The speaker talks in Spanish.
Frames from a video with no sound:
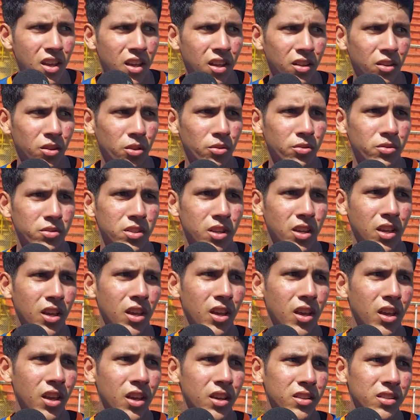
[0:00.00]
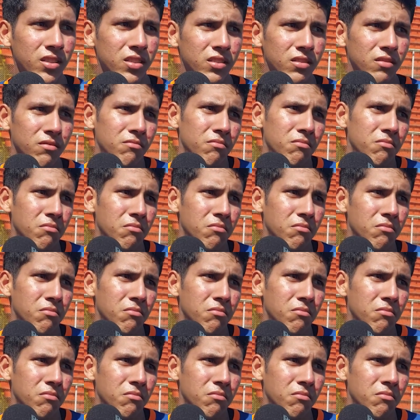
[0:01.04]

Entonces,